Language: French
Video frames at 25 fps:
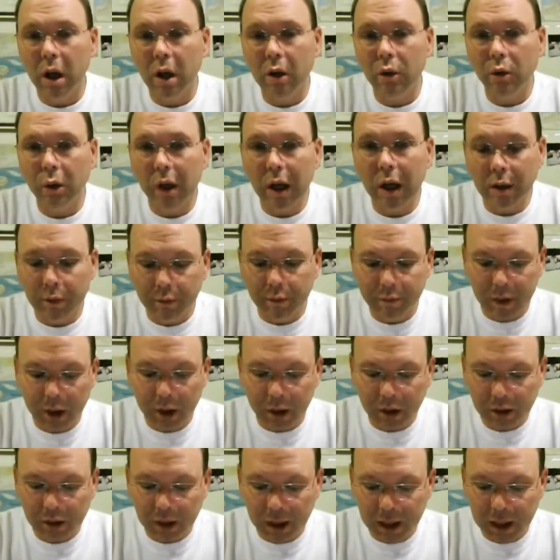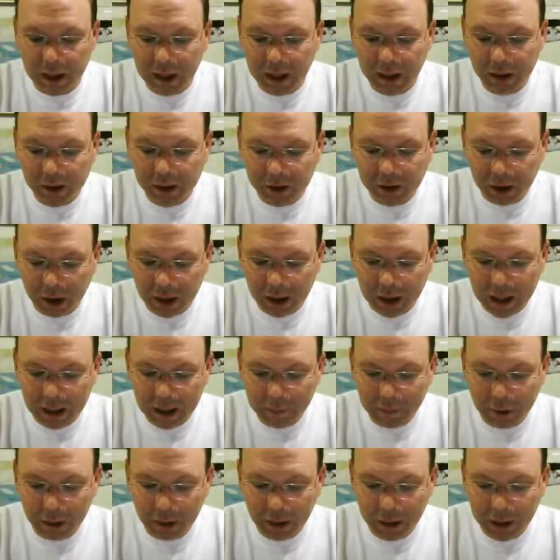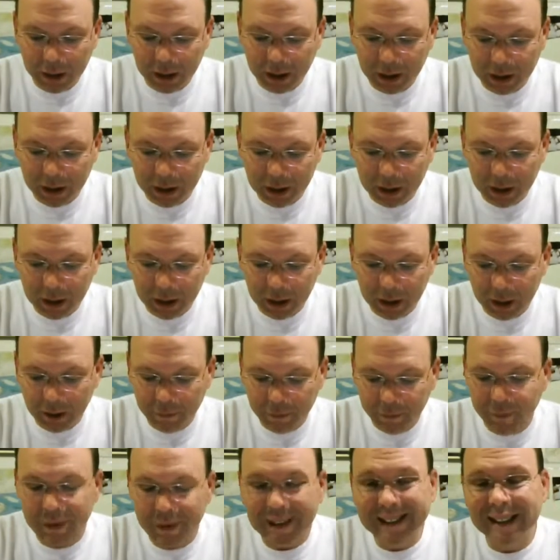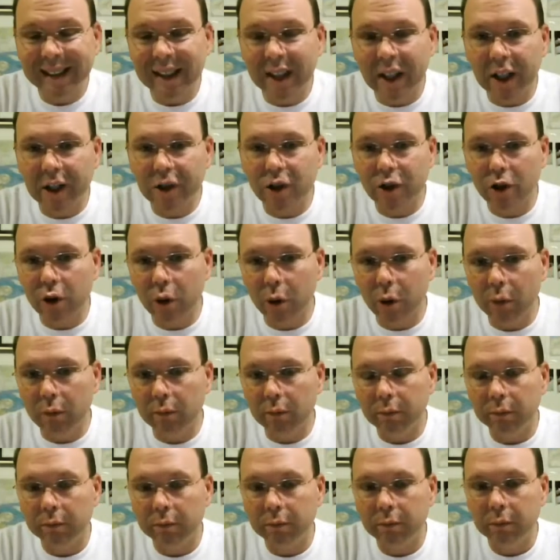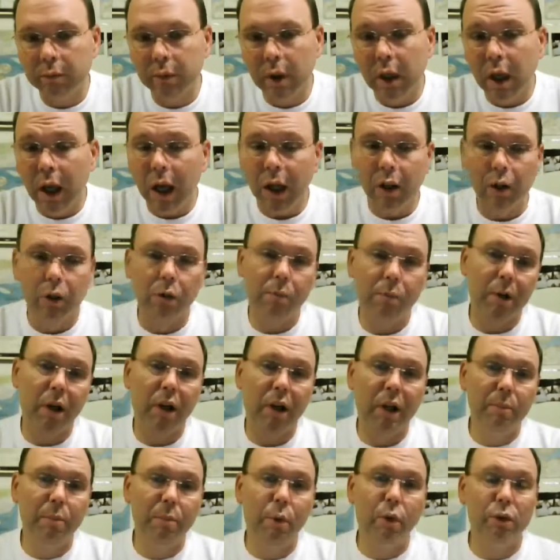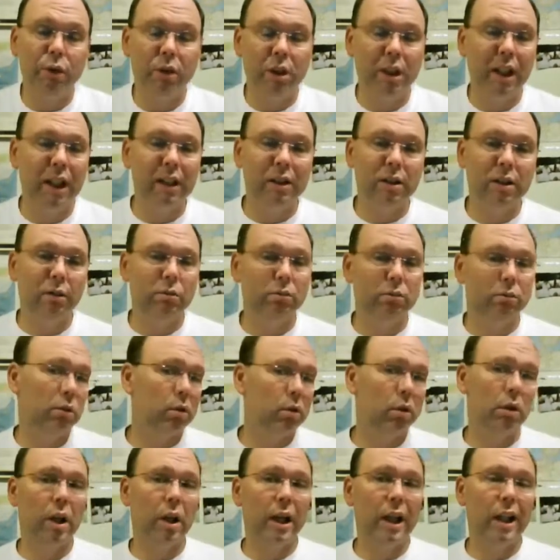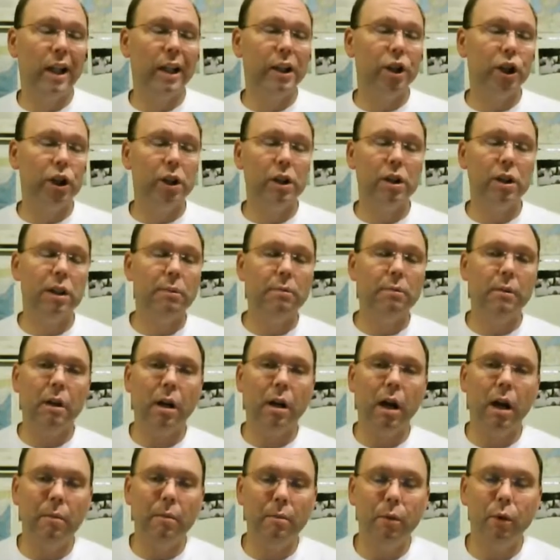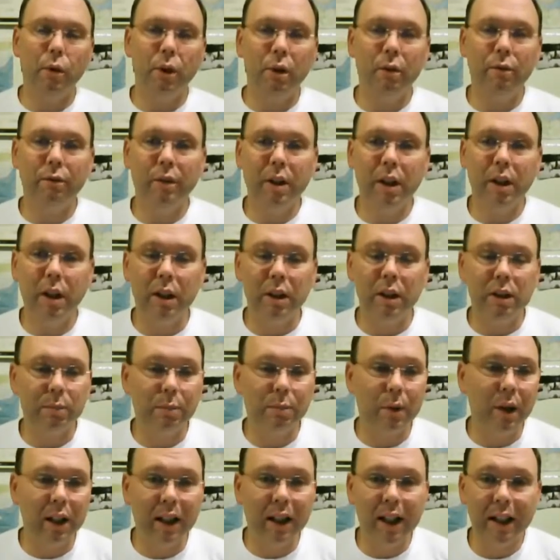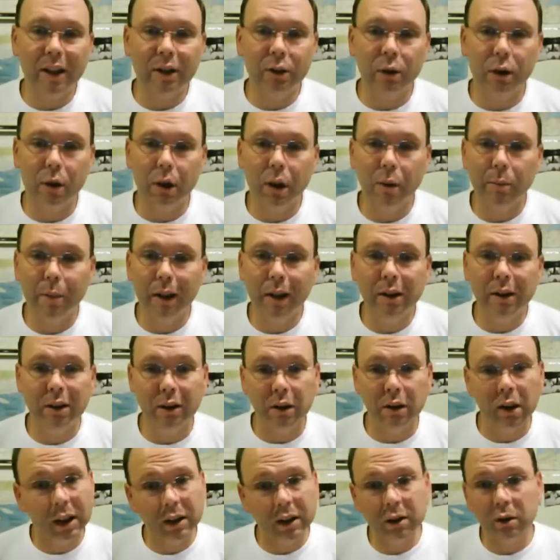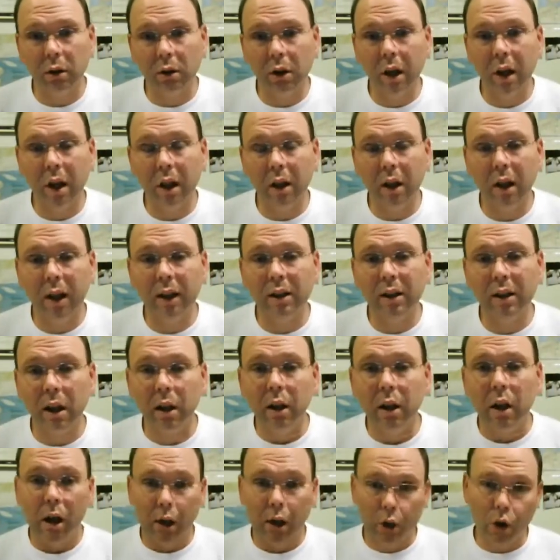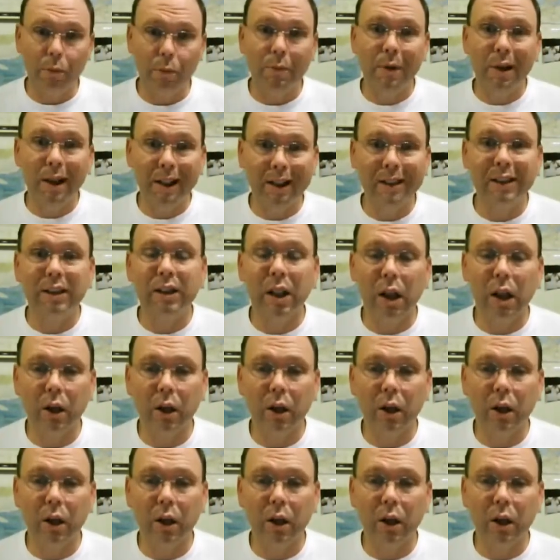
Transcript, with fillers: une enfant, et il sera appelé le Fils de Dieu. Alors Marie pose une question très légitime à, mon avis, et c'est pas une question rebelle, c'est une question honnête. Comment est-ce que ça